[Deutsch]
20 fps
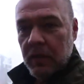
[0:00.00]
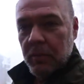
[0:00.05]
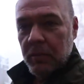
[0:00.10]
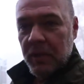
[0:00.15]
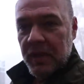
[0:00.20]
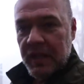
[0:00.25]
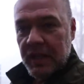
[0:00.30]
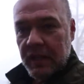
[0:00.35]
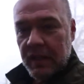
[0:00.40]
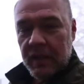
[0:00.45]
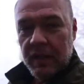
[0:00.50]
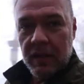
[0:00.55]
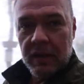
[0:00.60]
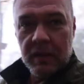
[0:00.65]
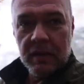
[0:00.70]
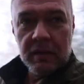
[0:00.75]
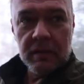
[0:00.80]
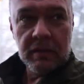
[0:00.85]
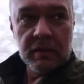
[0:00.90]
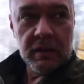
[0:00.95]
Blick.
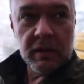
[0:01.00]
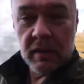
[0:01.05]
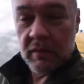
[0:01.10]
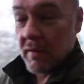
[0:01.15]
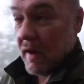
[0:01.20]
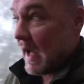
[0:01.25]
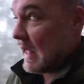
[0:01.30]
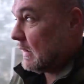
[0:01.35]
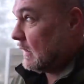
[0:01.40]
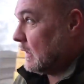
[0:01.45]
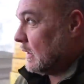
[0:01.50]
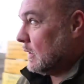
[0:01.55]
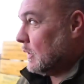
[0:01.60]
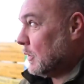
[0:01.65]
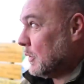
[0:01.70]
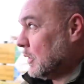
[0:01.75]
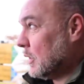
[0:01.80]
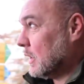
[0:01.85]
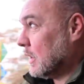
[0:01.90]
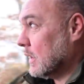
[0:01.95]
Ich warte
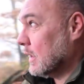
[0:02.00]
noch.